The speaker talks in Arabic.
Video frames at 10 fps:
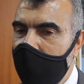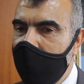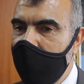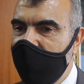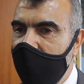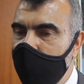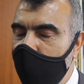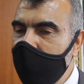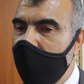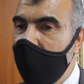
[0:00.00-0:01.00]
اللي فيها
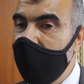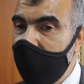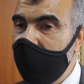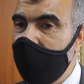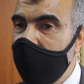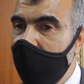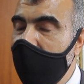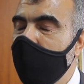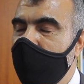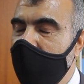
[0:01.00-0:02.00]
نقطة أساسية
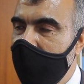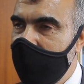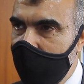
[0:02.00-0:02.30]
لابد أن